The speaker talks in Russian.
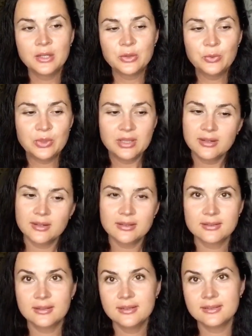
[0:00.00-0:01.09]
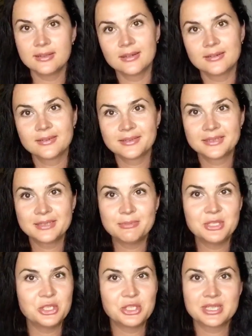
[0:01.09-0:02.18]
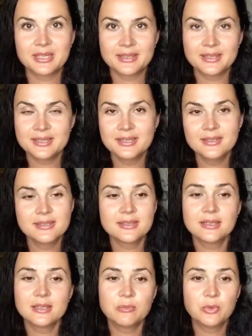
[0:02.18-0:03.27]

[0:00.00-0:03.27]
Ну, я как-то, знаете, так скептически относилась к этому,